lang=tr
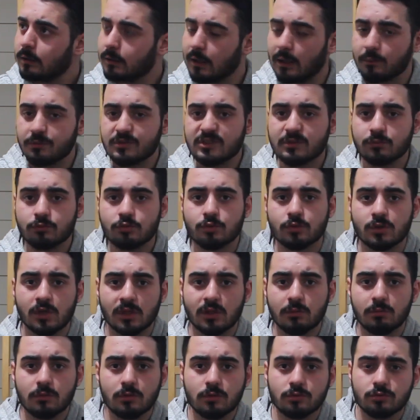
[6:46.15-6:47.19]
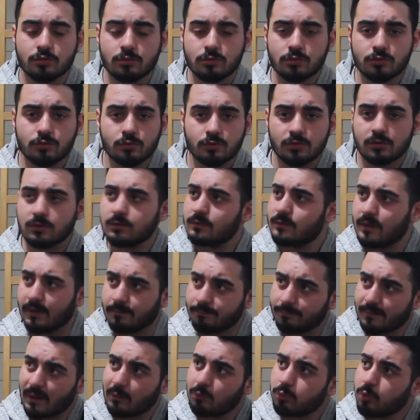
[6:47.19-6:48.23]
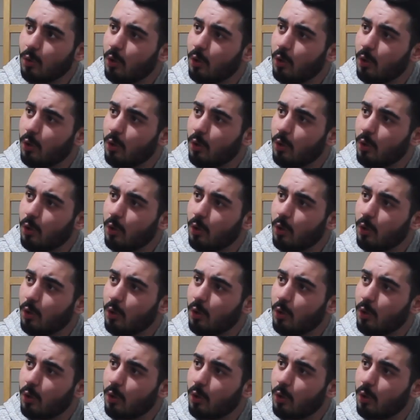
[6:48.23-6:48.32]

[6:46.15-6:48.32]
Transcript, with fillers: Yani bizim Türkiye'de biliyorsunuz yani ya